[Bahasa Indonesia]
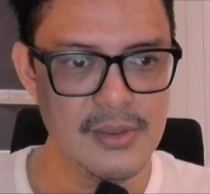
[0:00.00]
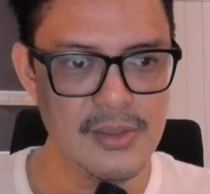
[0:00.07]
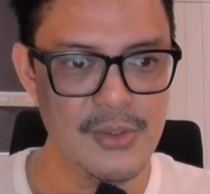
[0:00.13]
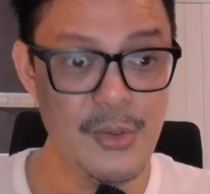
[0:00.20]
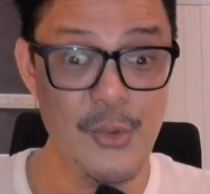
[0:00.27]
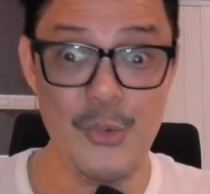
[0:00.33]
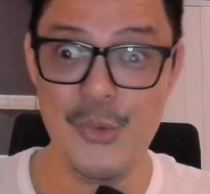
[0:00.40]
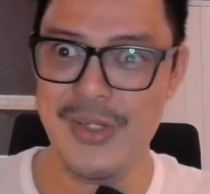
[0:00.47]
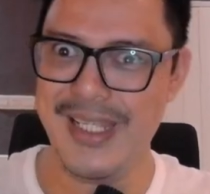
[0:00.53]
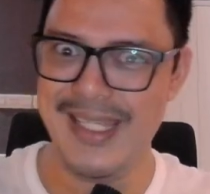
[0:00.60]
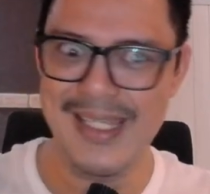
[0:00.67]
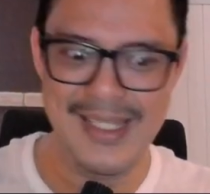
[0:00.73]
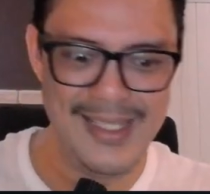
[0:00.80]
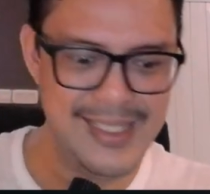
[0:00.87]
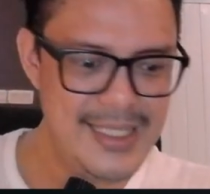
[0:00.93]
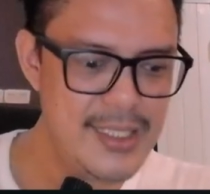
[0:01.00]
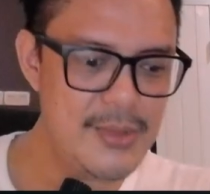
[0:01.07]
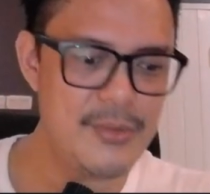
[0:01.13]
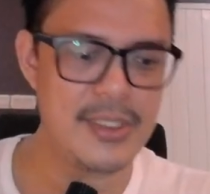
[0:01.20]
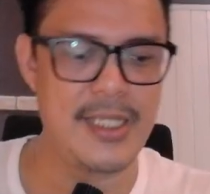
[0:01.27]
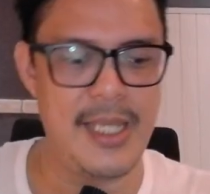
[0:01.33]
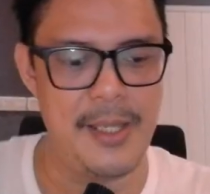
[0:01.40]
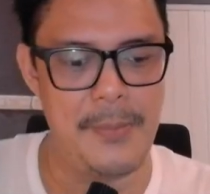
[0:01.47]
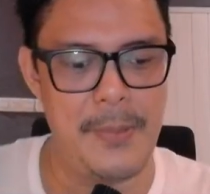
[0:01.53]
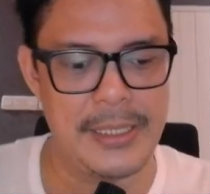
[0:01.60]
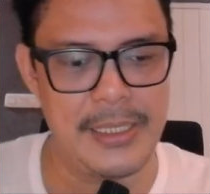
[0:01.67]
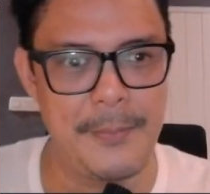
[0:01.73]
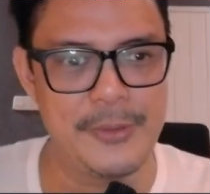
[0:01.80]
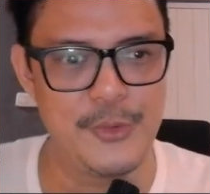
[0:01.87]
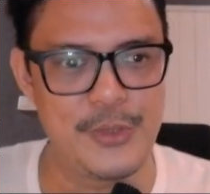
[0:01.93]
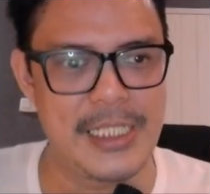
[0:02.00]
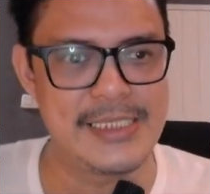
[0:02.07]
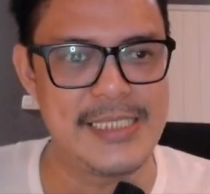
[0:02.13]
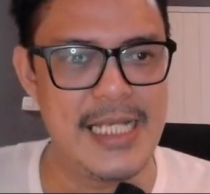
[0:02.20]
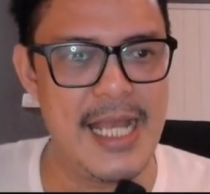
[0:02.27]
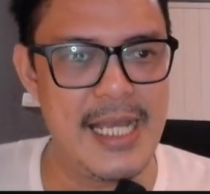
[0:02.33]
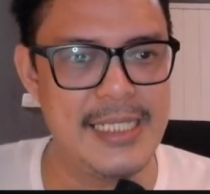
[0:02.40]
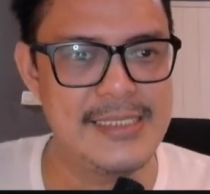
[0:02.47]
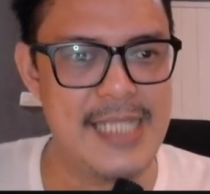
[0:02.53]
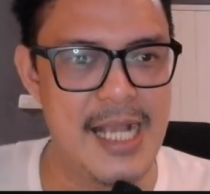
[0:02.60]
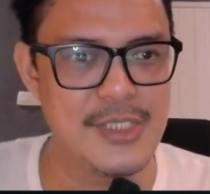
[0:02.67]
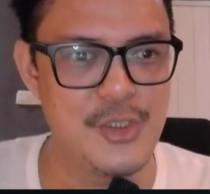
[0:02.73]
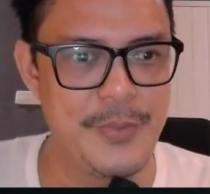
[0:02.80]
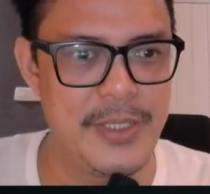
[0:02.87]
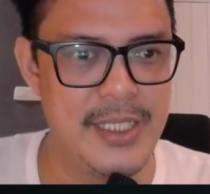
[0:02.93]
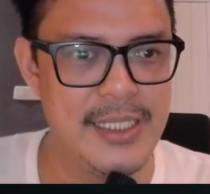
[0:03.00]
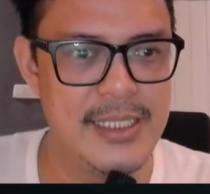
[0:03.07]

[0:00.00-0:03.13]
Uri geblek dapat notasi lagi cangsup ya